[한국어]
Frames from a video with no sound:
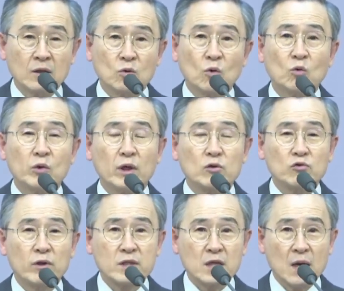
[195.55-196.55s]
또 우리가
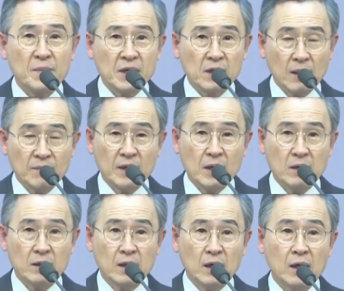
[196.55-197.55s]
주의 사명을
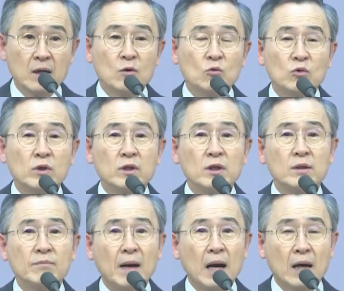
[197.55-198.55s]
감당하거나 우리는 이런
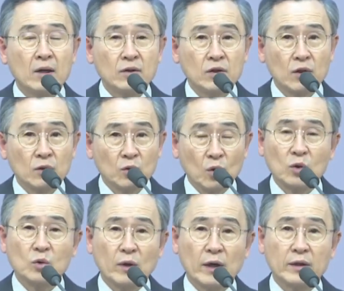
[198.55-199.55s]
많은 경로를
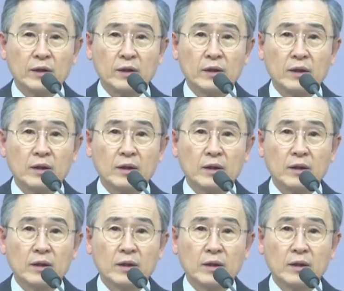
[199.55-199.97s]
통하여